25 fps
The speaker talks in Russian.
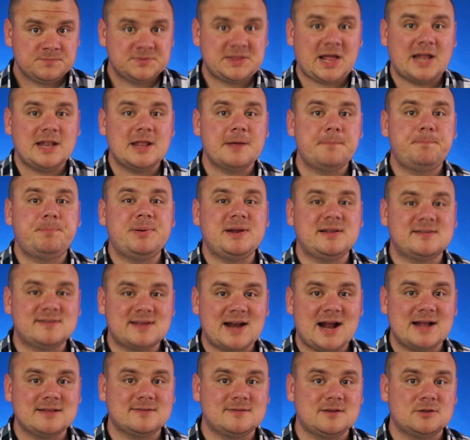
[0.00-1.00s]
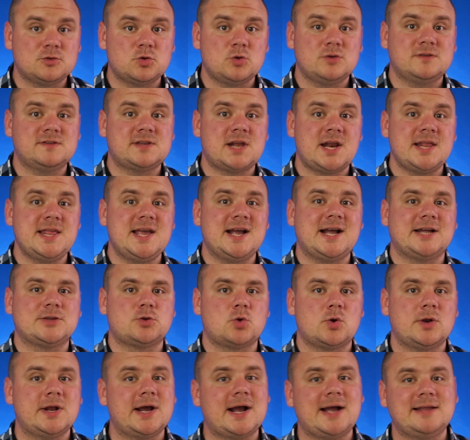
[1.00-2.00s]
Дала присраться той стране,
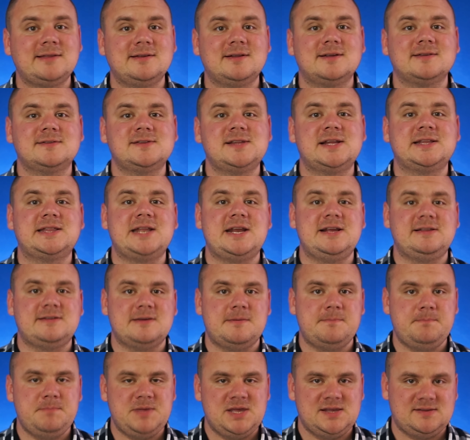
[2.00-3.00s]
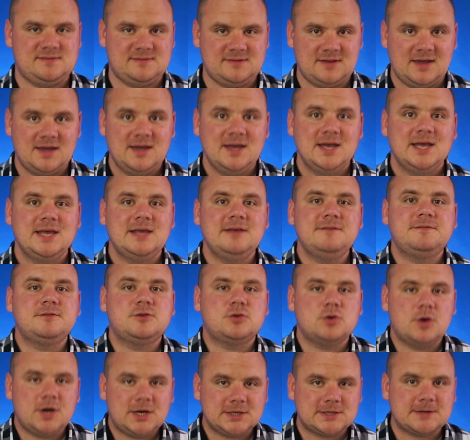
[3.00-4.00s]
которая находилась на третьем месте. И
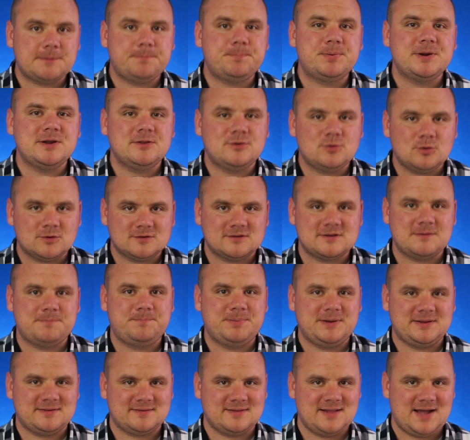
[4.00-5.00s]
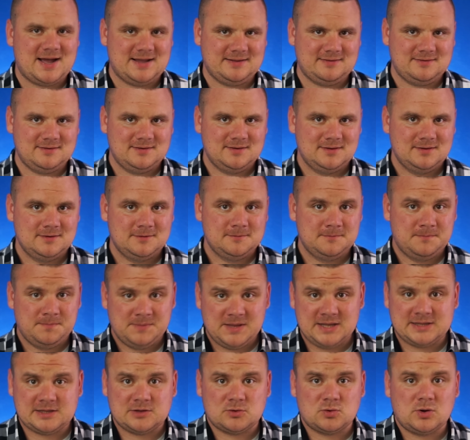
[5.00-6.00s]
все это придется признать.
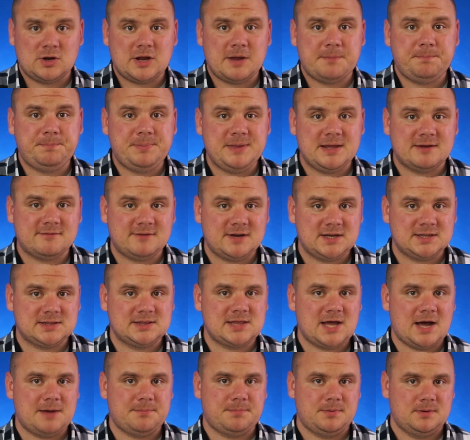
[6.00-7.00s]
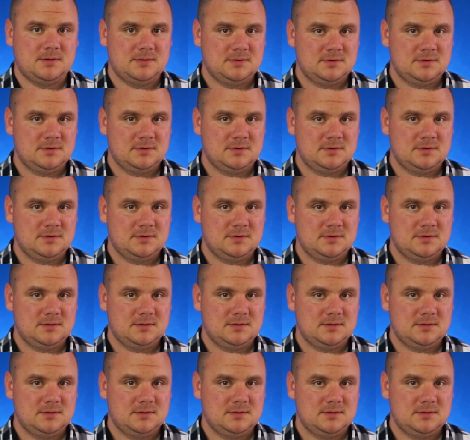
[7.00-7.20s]
Это только первый этап.